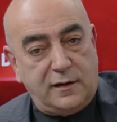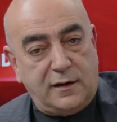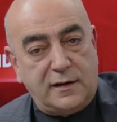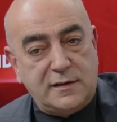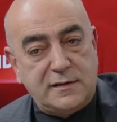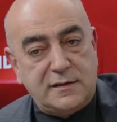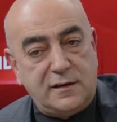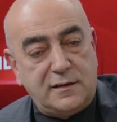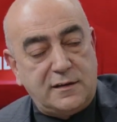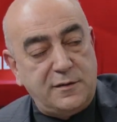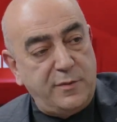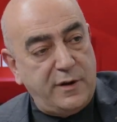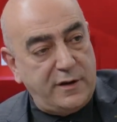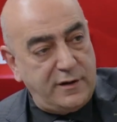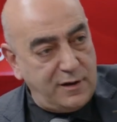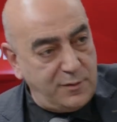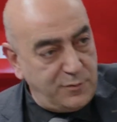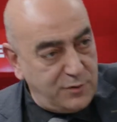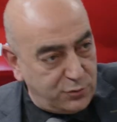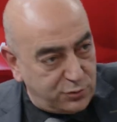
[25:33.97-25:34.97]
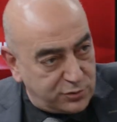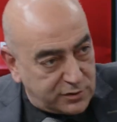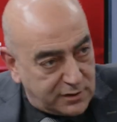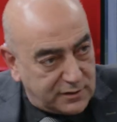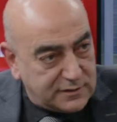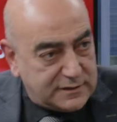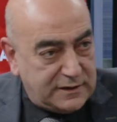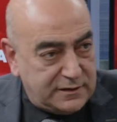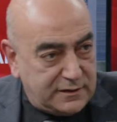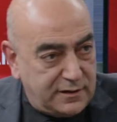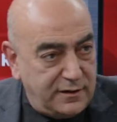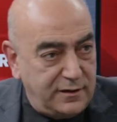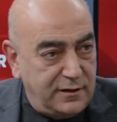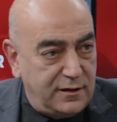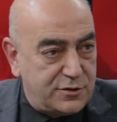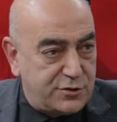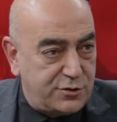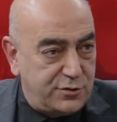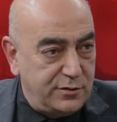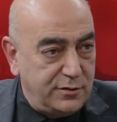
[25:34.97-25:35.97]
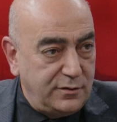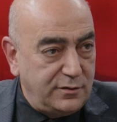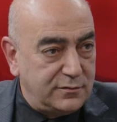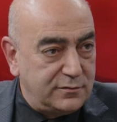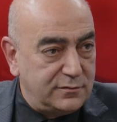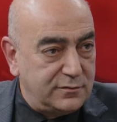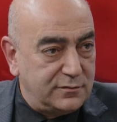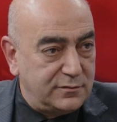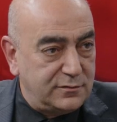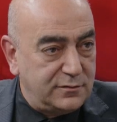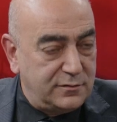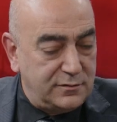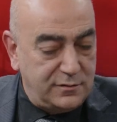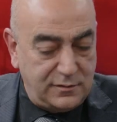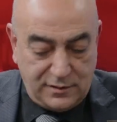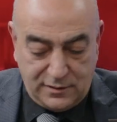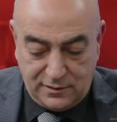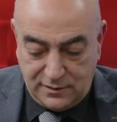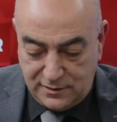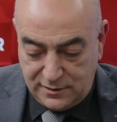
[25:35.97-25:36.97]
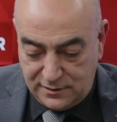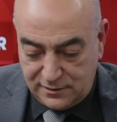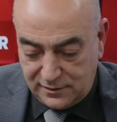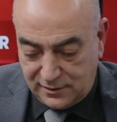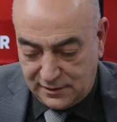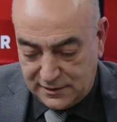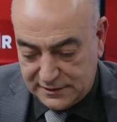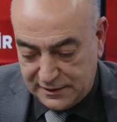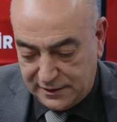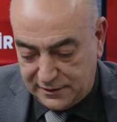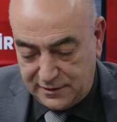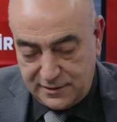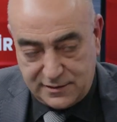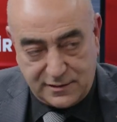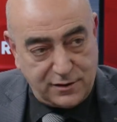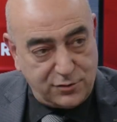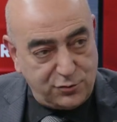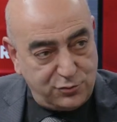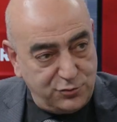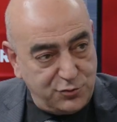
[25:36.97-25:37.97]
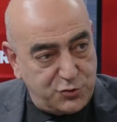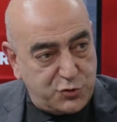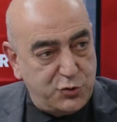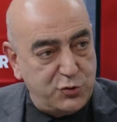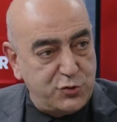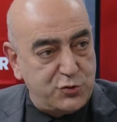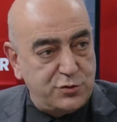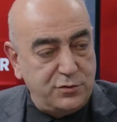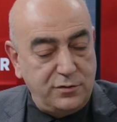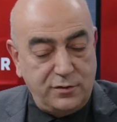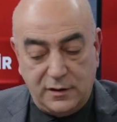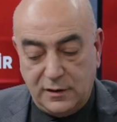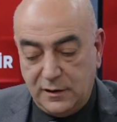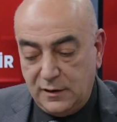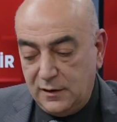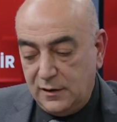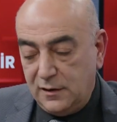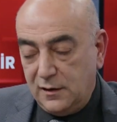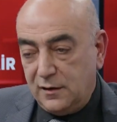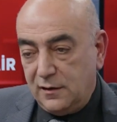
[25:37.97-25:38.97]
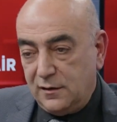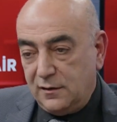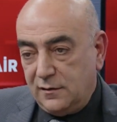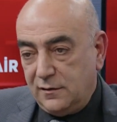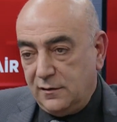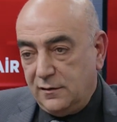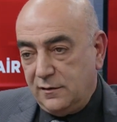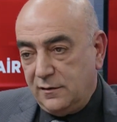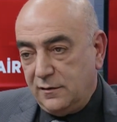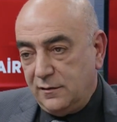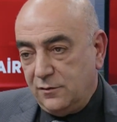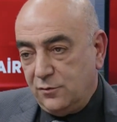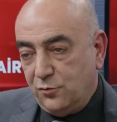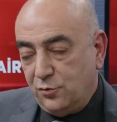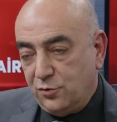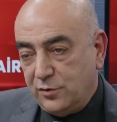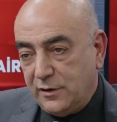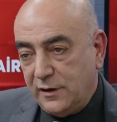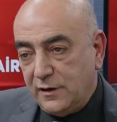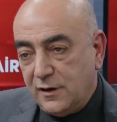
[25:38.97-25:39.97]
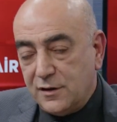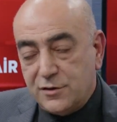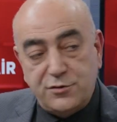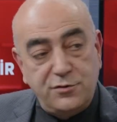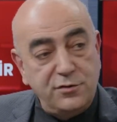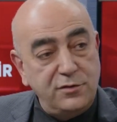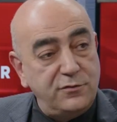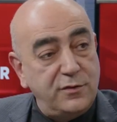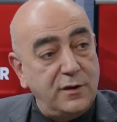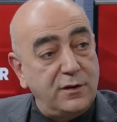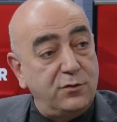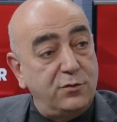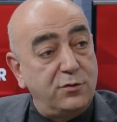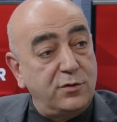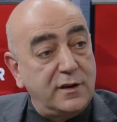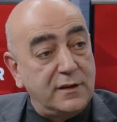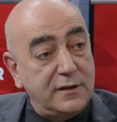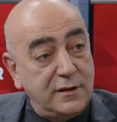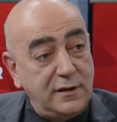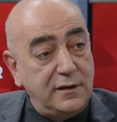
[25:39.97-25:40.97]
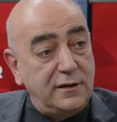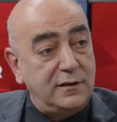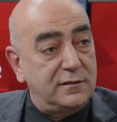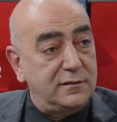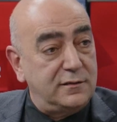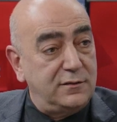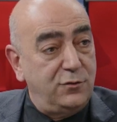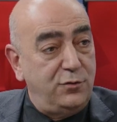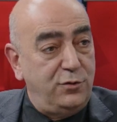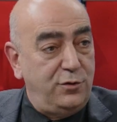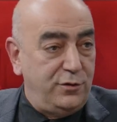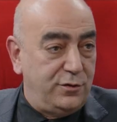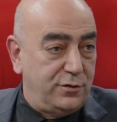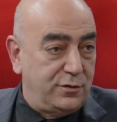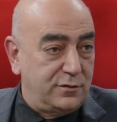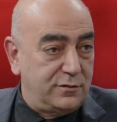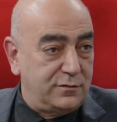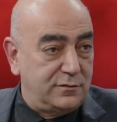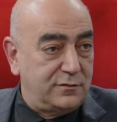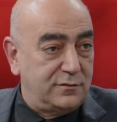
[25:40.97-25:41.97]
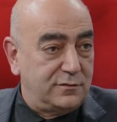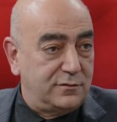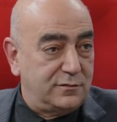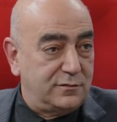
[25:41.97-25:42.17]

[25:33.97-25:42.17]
Hazreti Meryem de orada zaten yaşıyor. Evet. Hazreti İsa da onun çocuğu e, orada yaşıyor ve orada ölüyor.